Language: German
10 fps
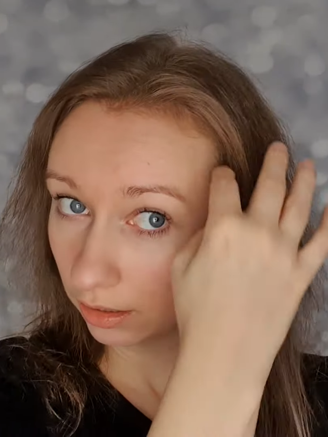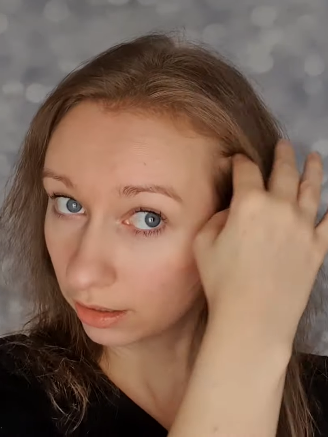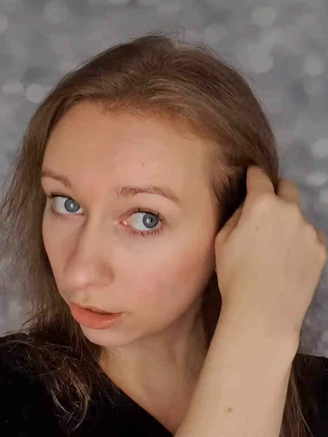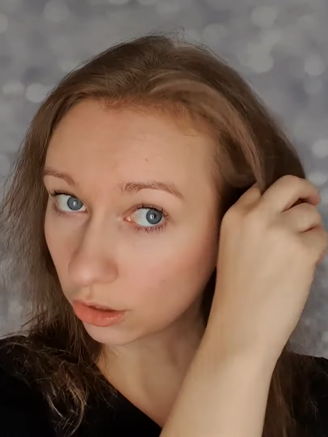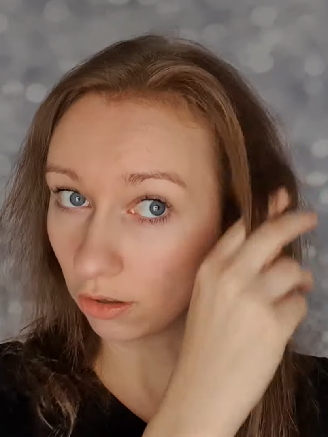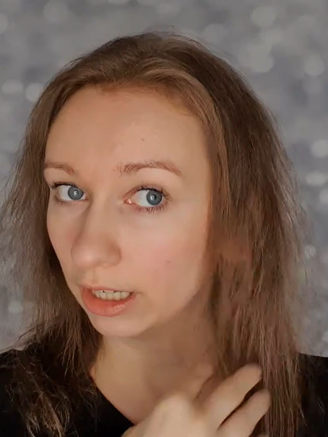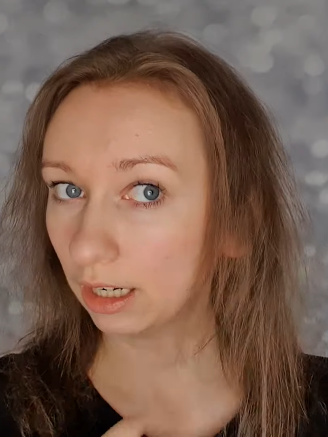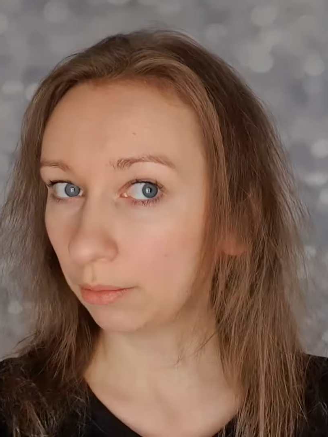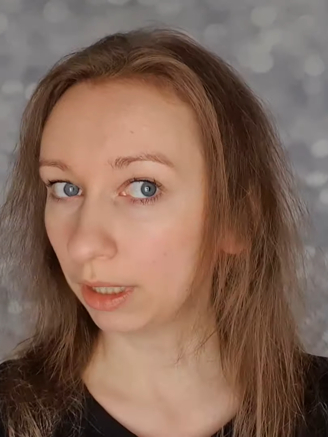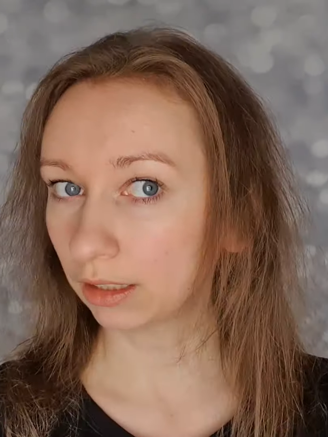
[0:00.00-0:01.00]
das
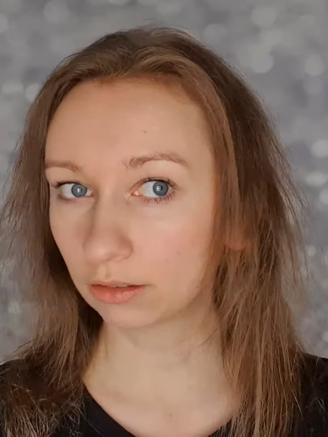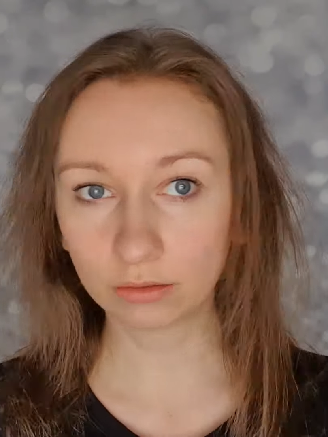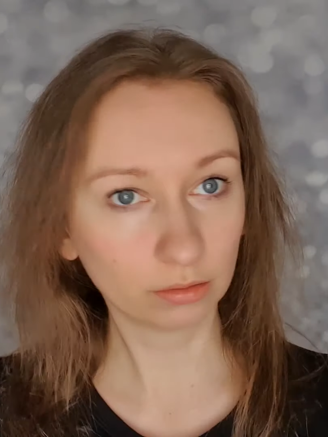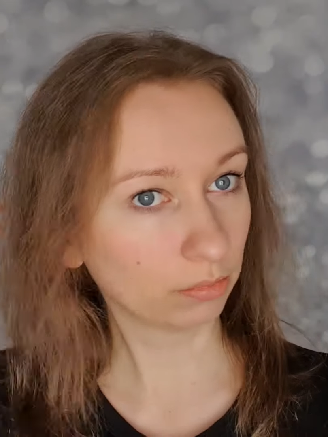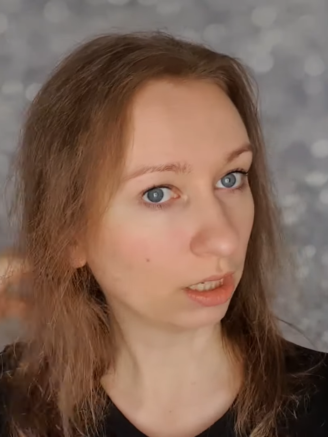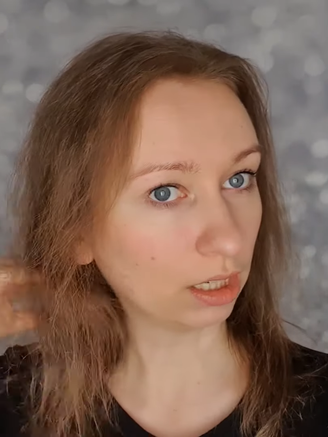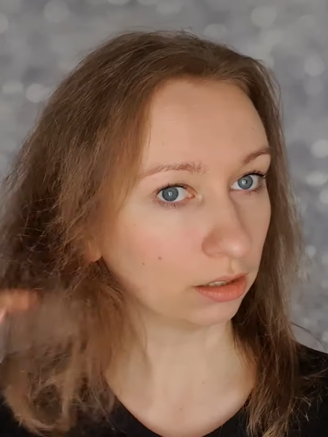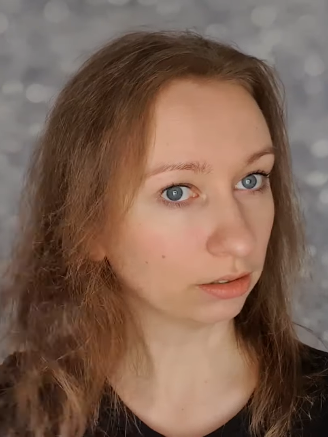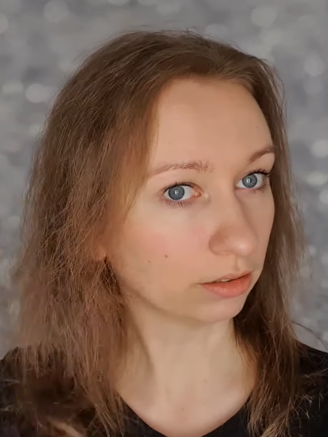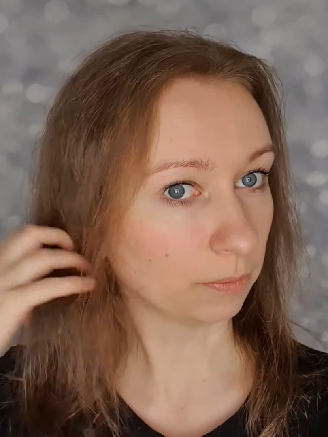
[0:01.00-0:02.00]
Streuhaar macht nun
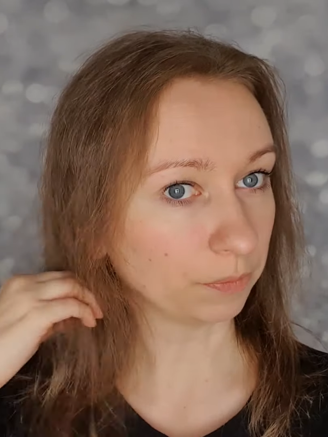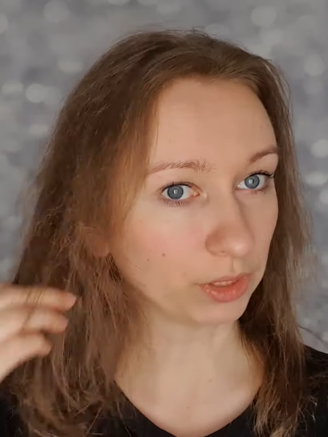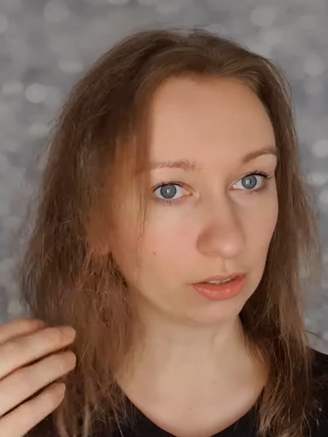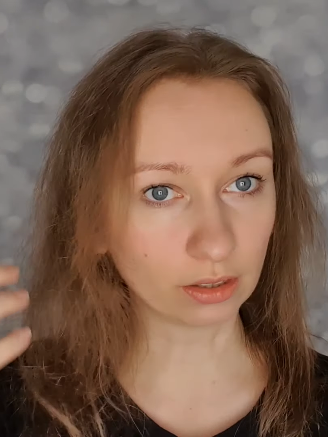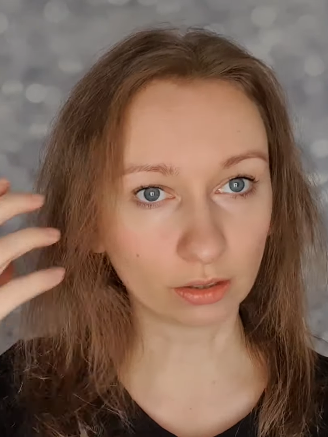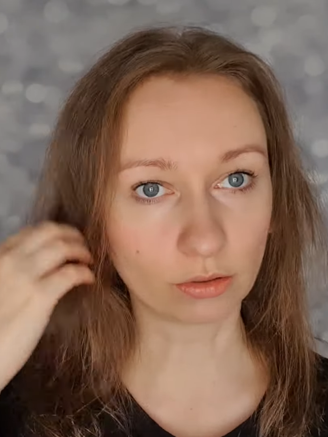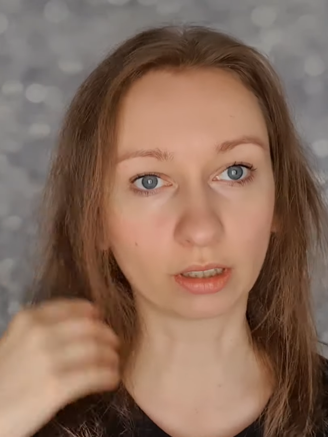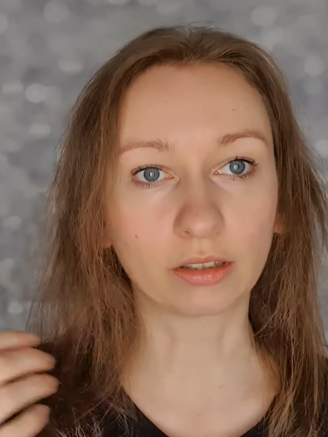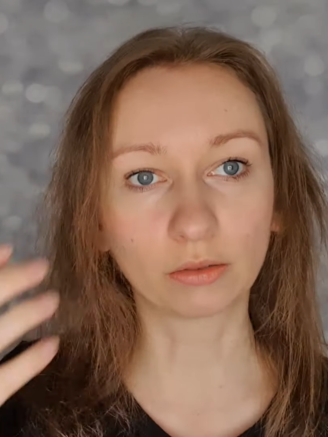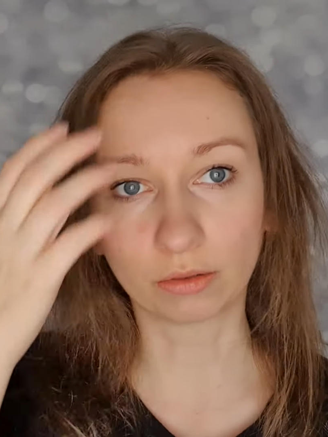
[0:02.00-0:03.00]
mal ähm, diese
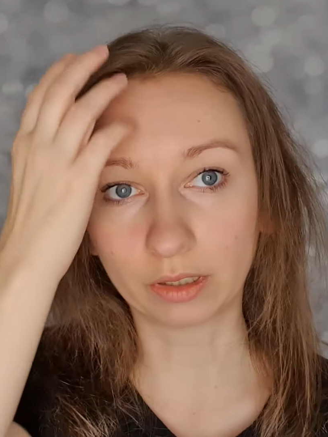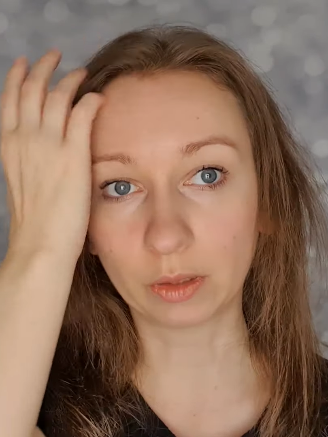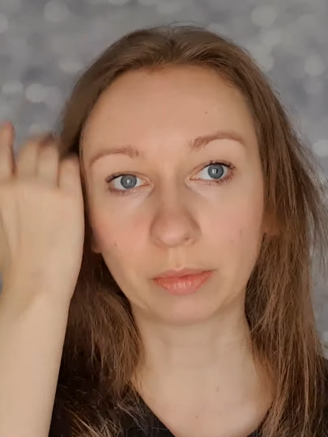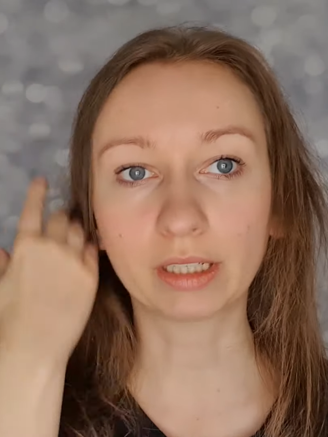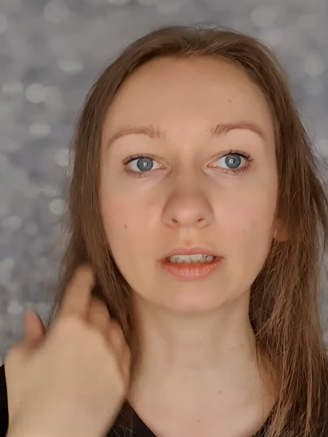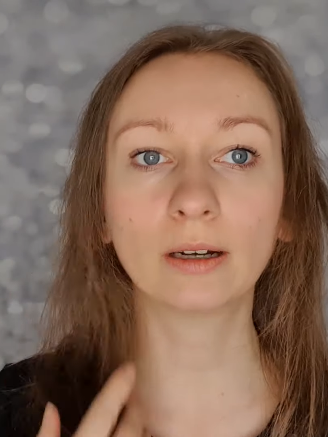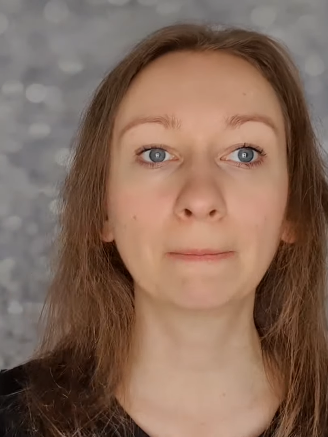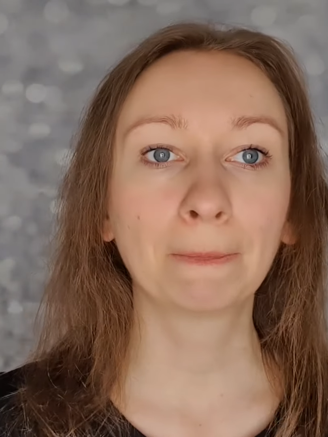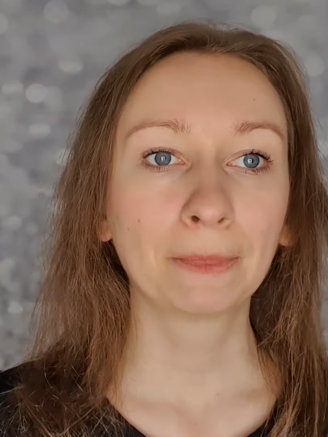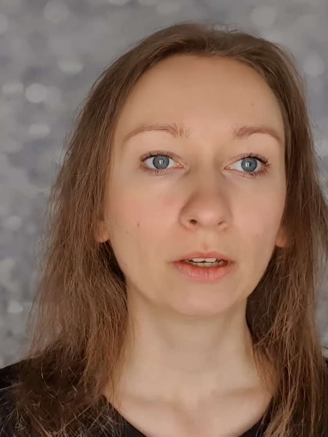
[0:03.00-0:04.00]
Situation nicht
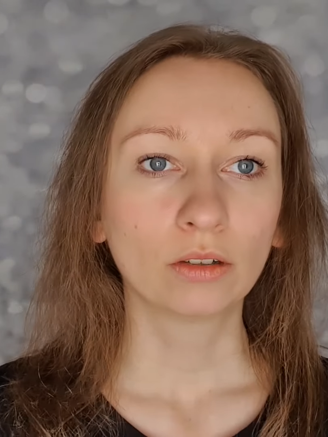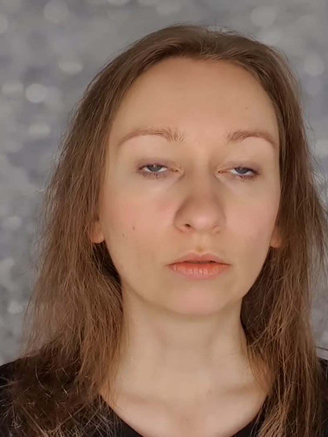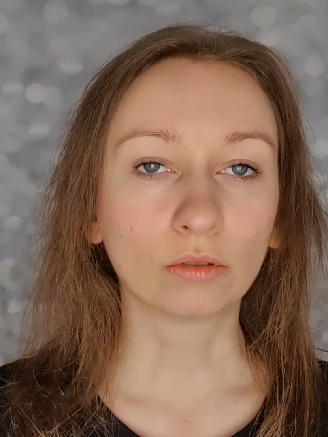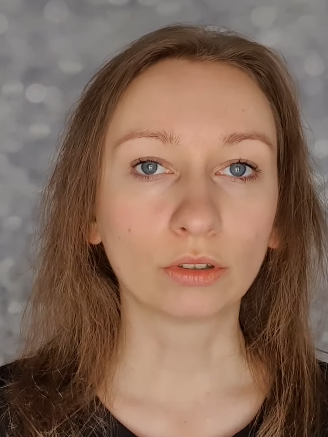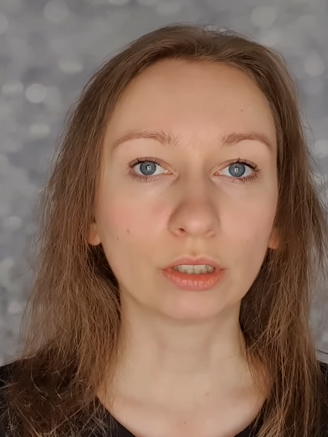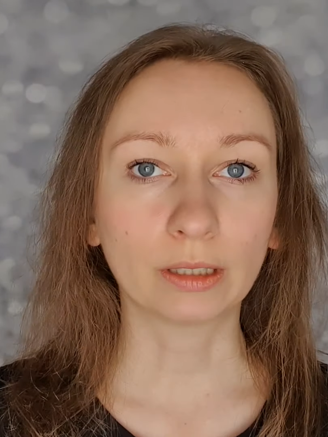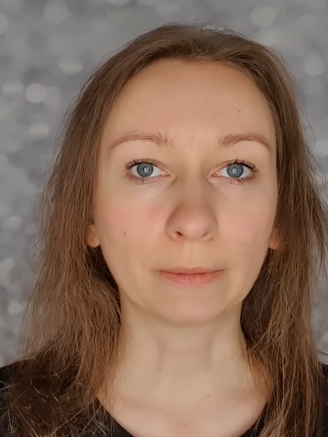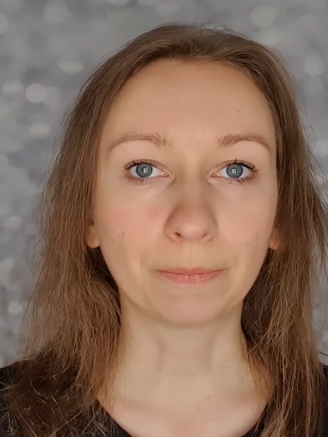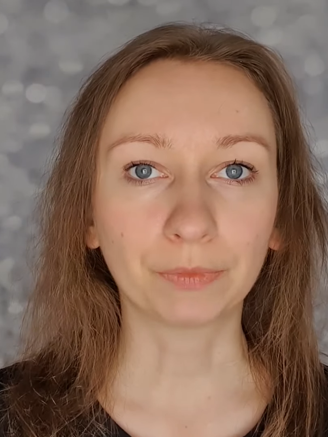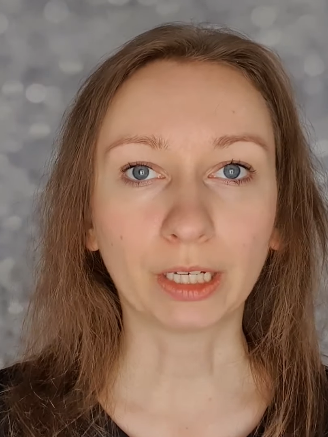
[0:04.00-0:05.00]
besser. Und
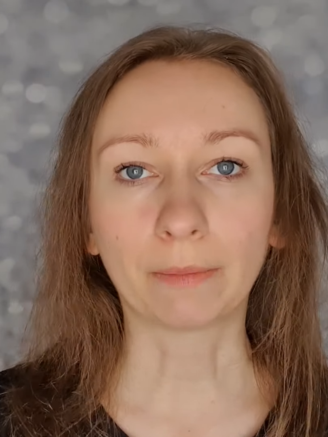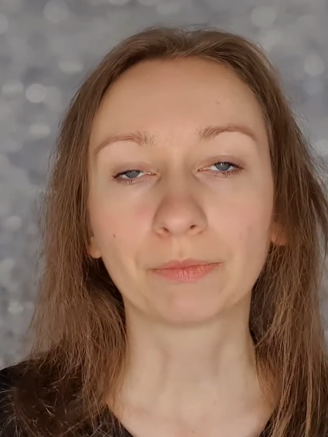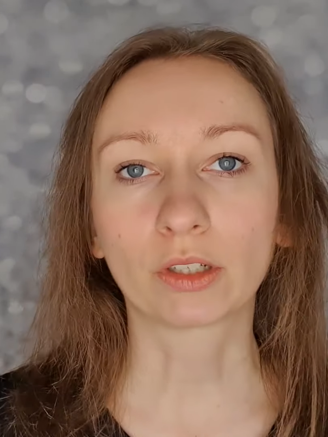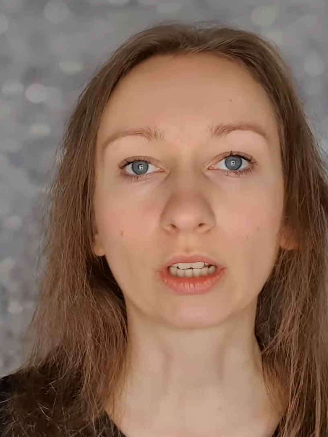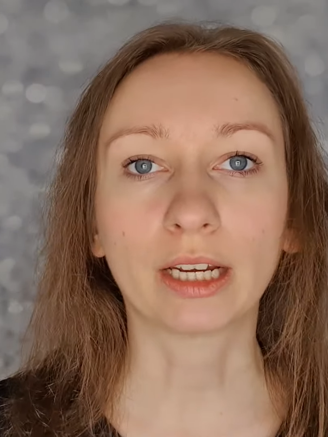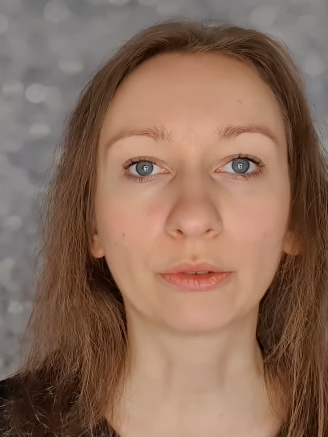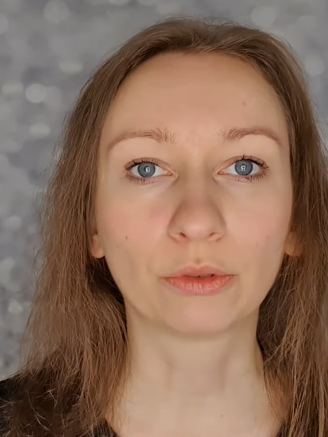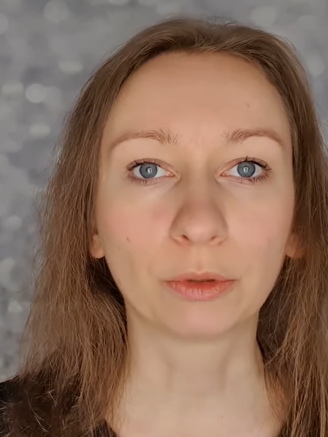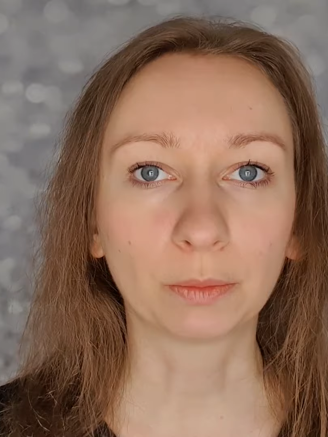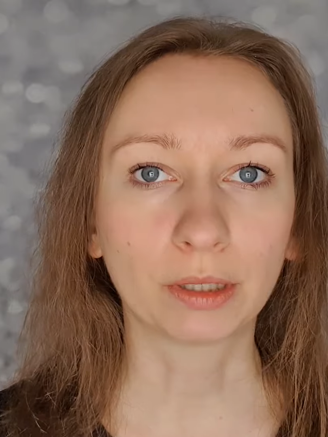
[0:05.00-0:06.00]
ähm, ja, das reicht für
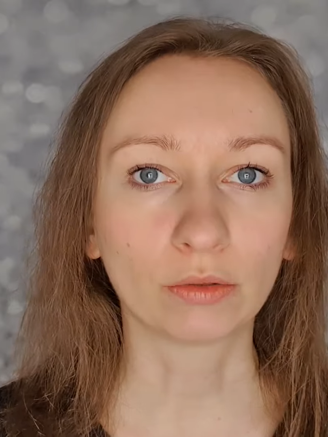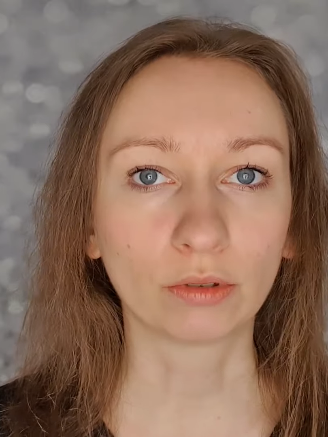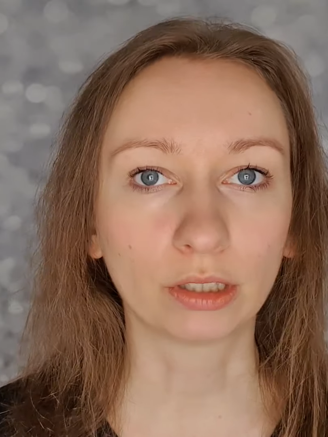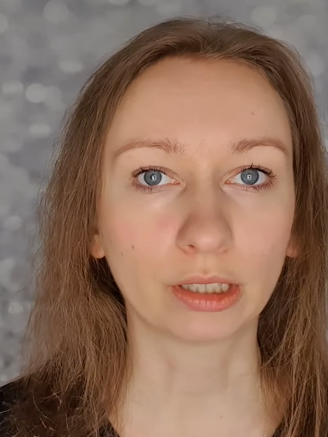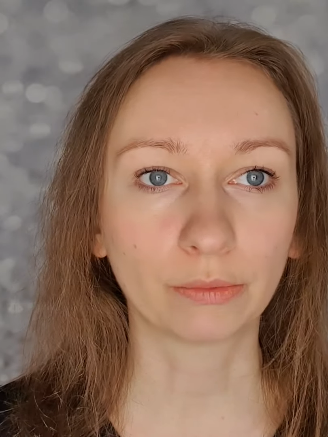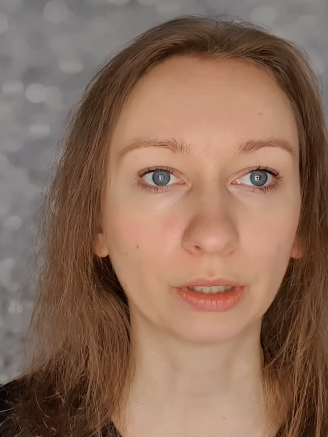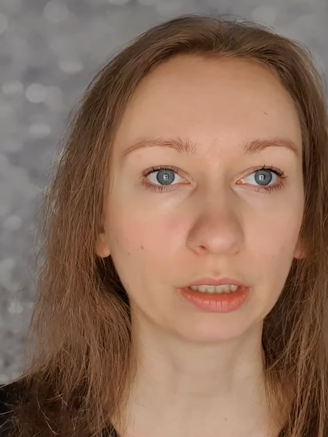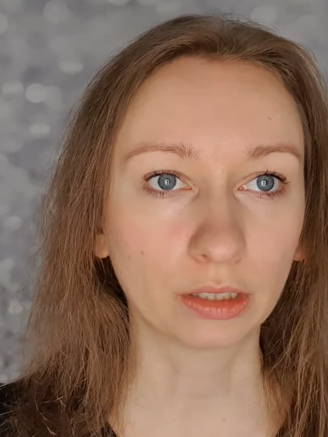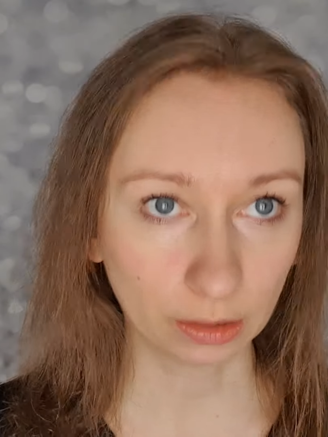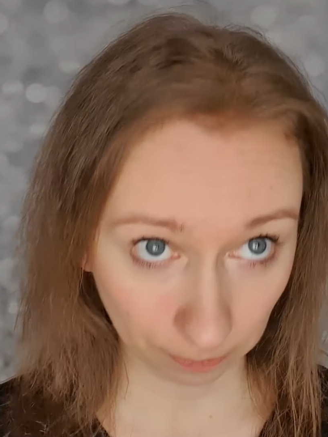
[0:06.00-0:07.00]
mich persönlich einfach
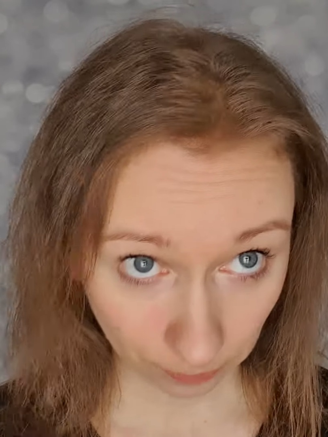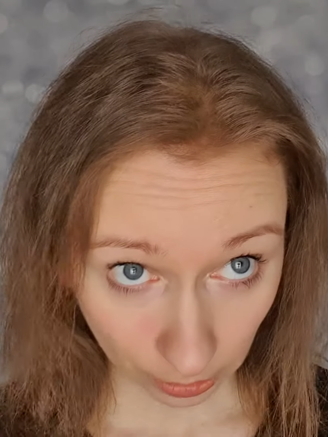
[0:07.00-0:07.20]
nicht.